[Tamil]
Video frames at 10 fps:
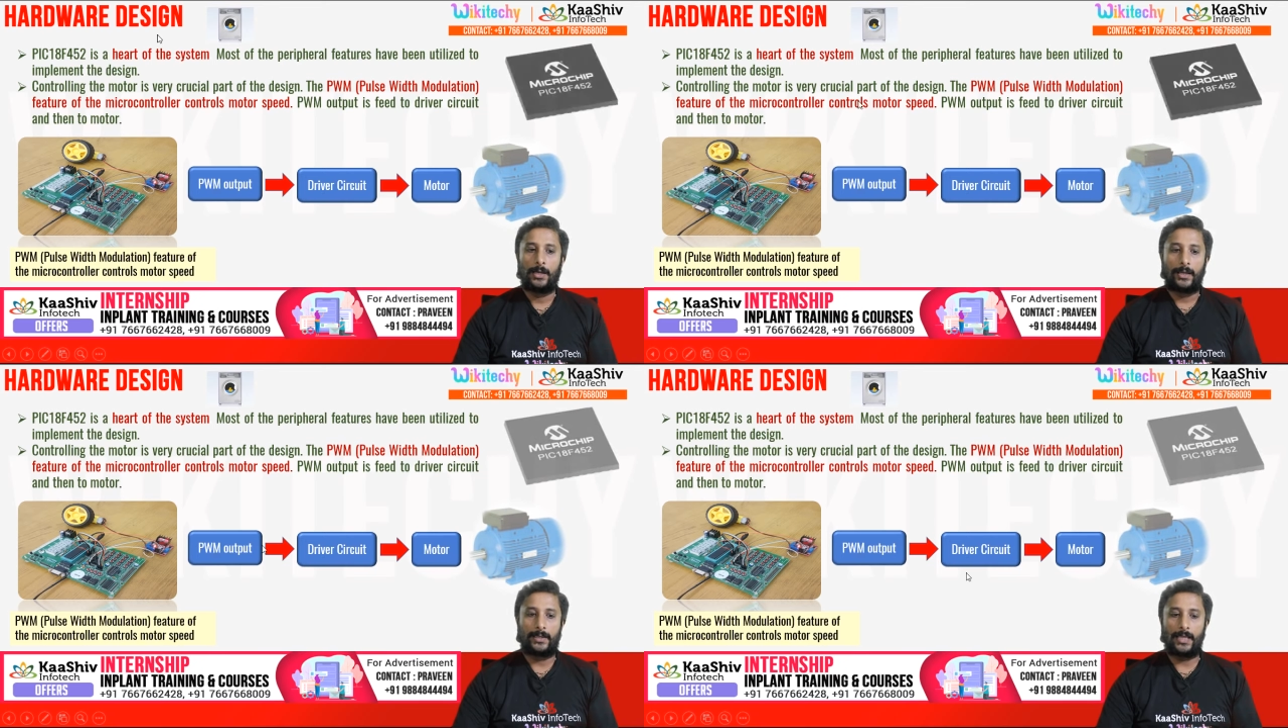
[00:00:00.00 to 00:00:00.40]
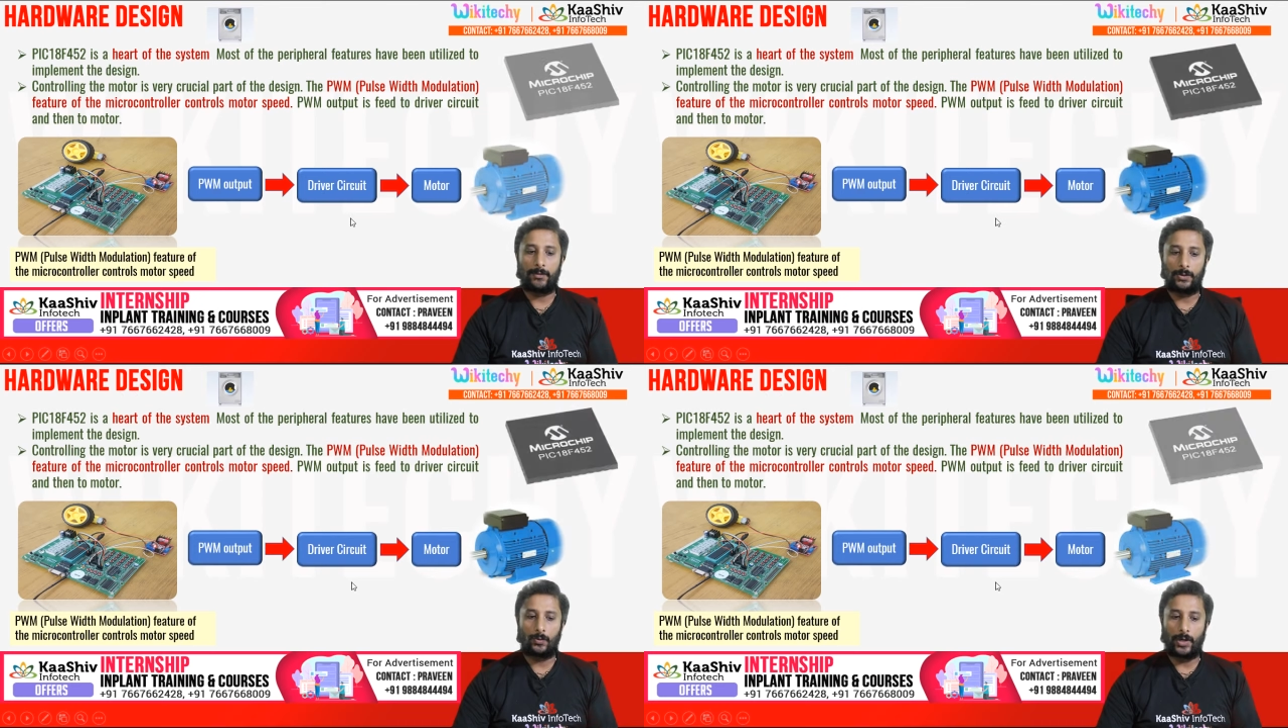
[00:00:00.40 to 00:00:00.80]
இதுதான்
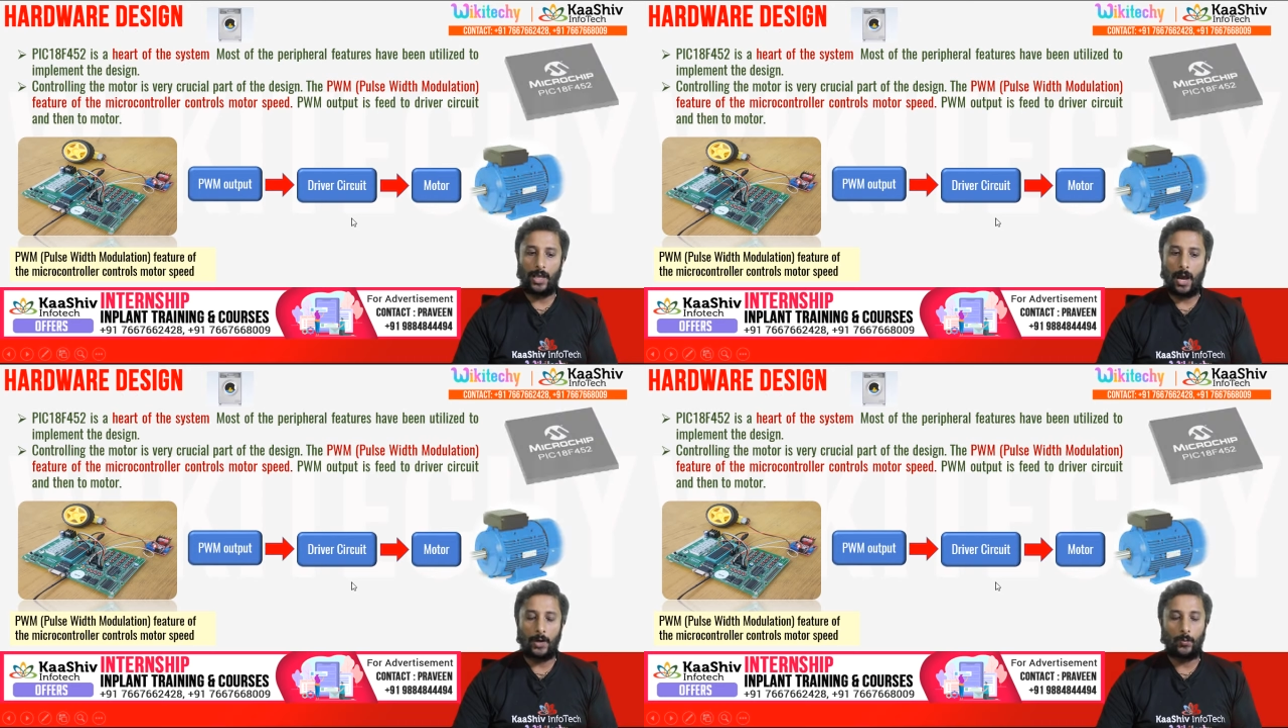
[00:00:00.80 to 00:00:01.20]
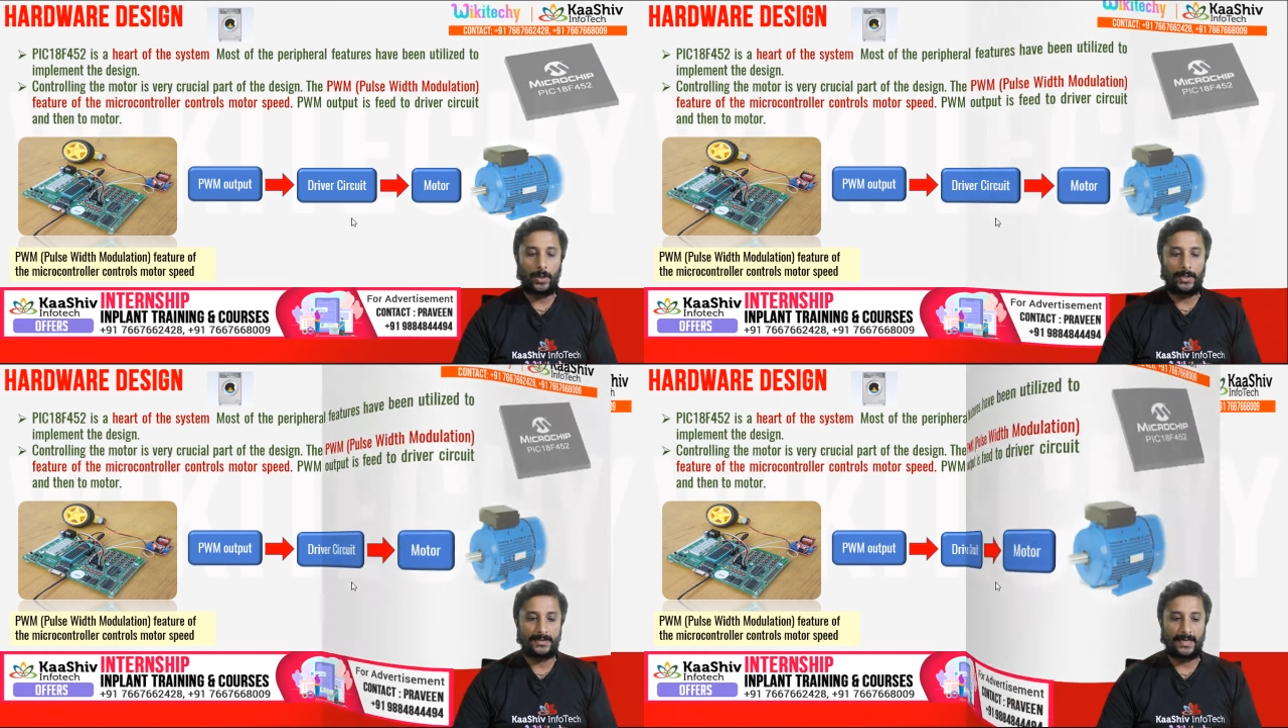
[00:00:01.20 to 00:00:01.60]
வந்து உங்களுடைய ஹார்ட்வேர்
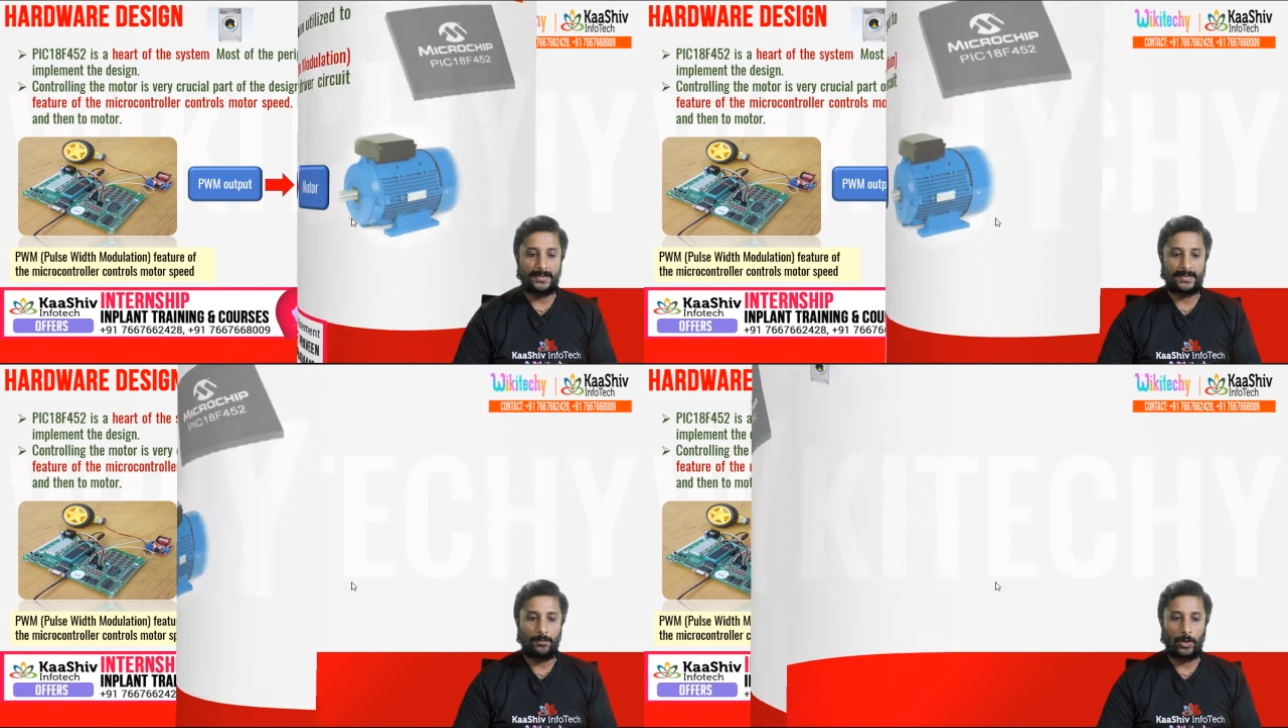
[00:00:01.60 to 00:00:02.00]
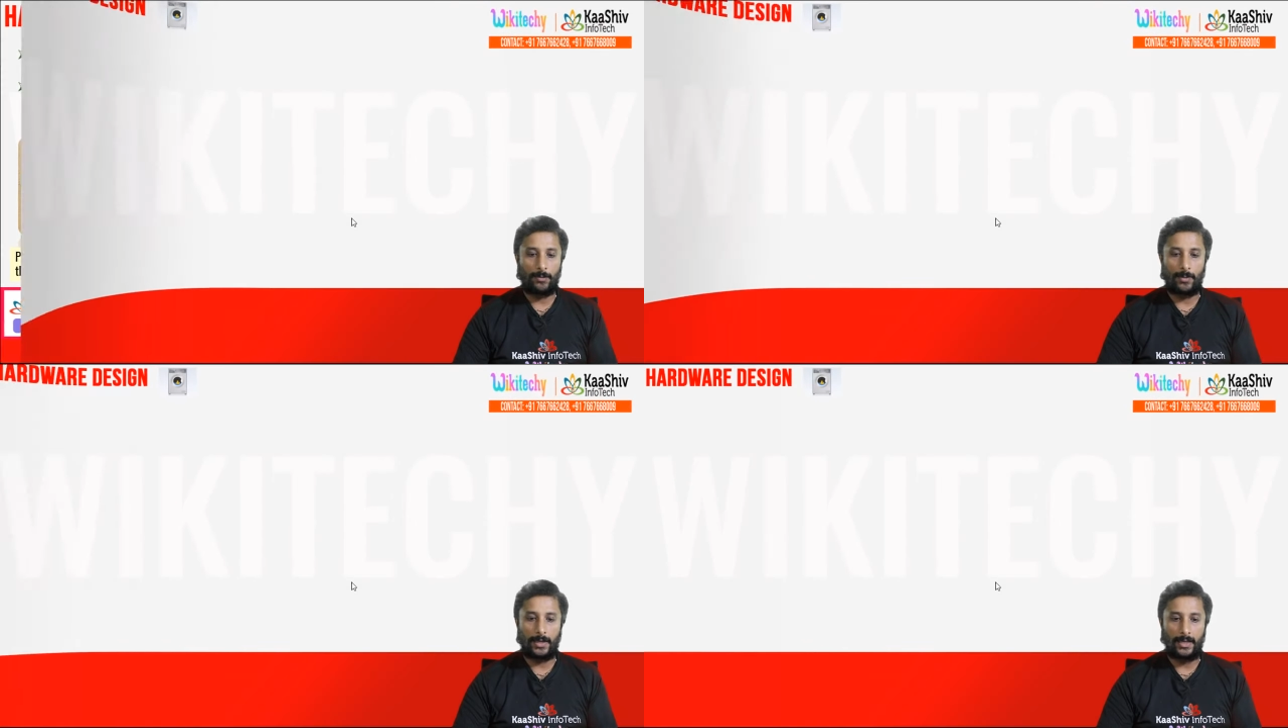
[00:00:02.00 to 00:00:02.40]
டிசைன்ஸில்
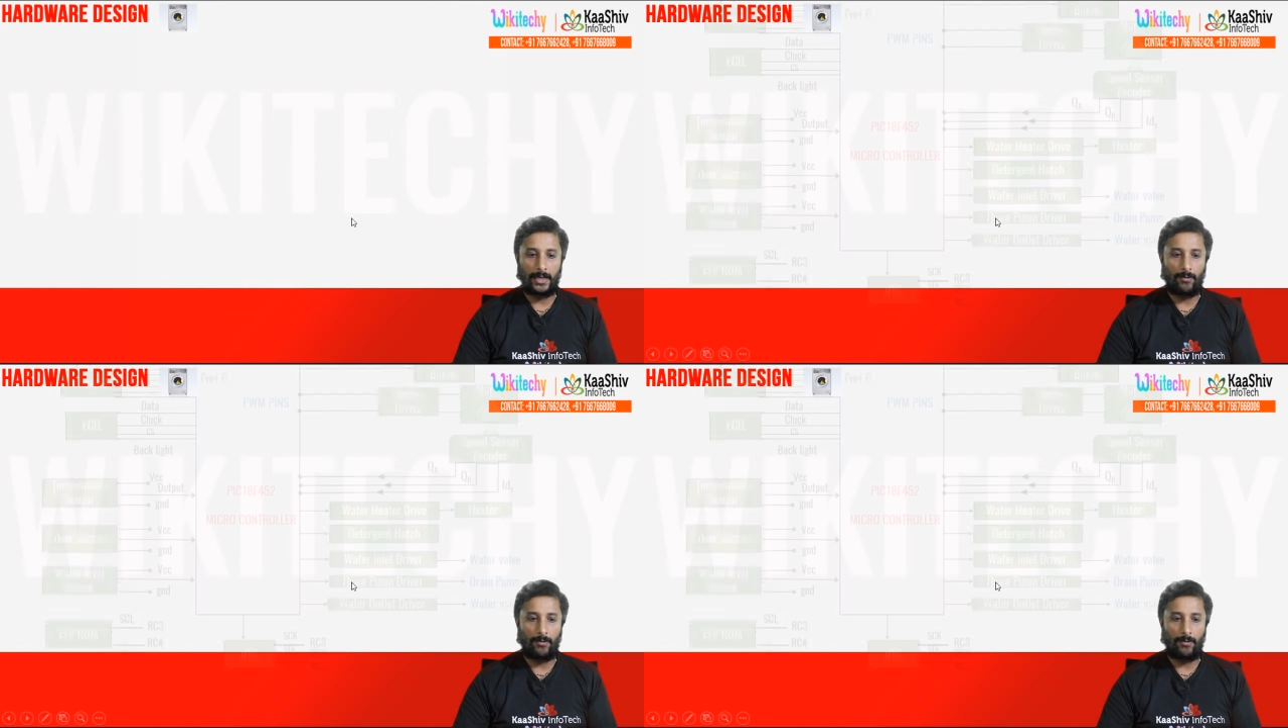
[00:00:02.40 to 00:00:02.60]
முக்கியமான ஏரியாவை